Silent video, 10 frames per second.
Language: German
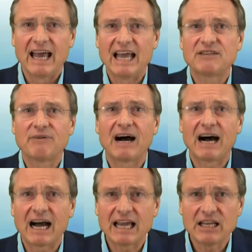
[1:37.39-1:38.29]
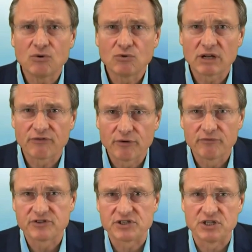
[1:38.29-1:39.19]
Etwa
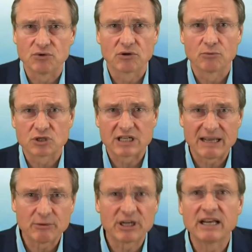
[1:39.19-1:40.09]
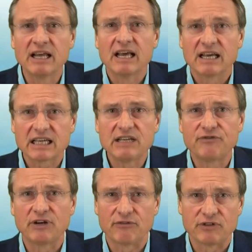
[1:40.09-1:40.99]
150 junge Musliminnen
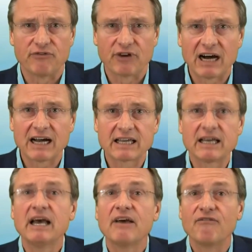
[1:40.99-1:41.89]
riefen auf die Frage,